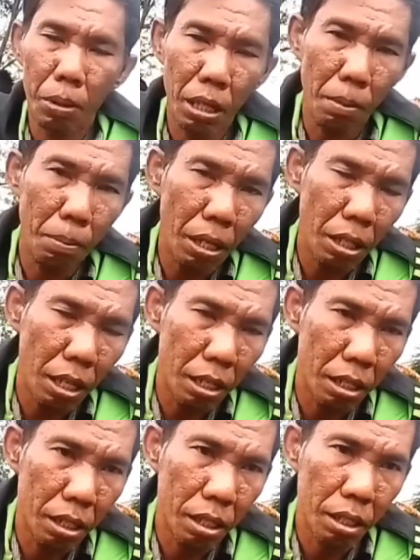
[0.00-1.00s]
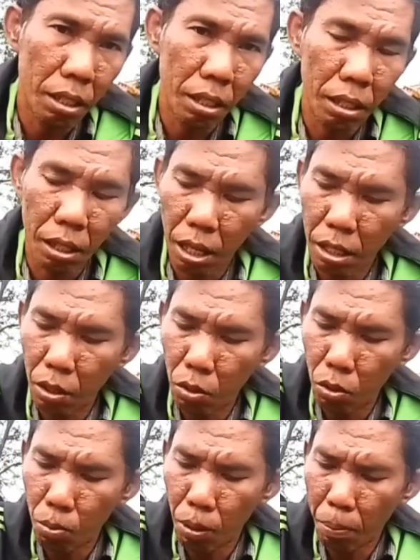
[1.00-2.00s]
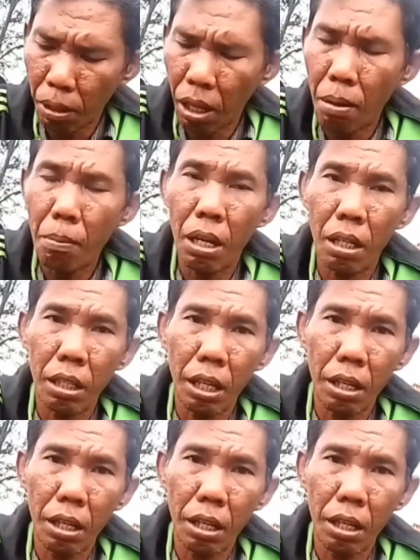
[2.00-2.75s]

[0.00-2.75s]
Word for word: pendapatan gaji itu pertama